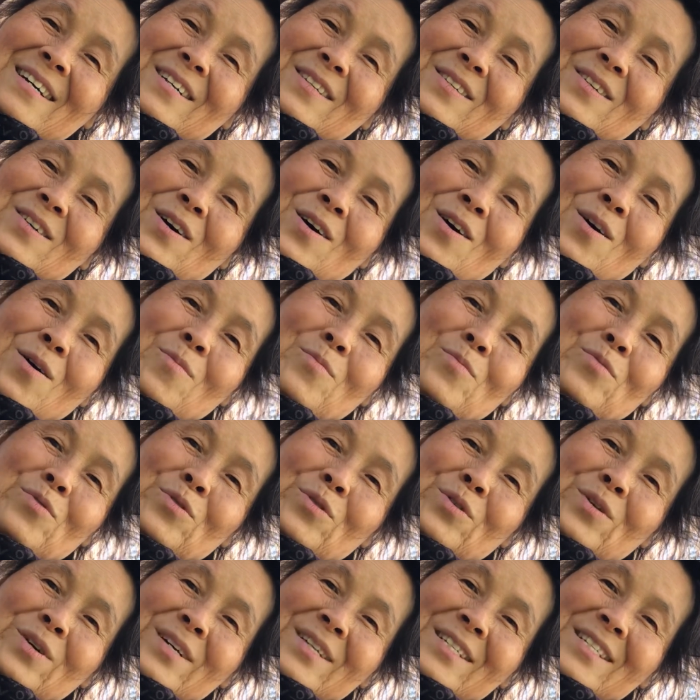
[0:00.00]
전부
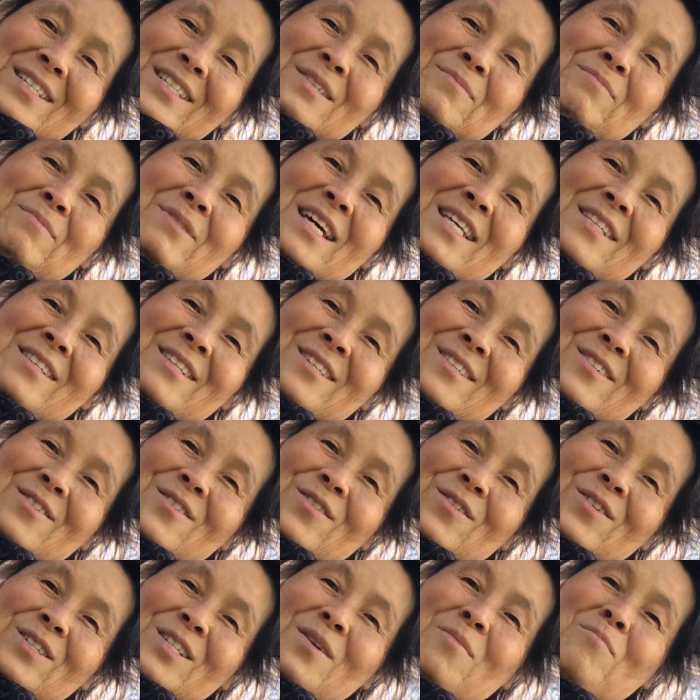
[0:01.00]
짐
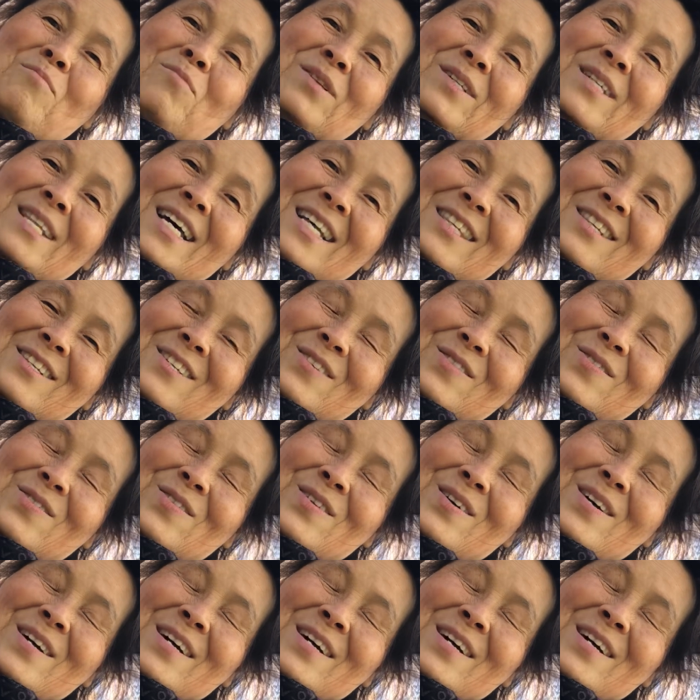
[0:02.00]
싸들고 선물 싸들고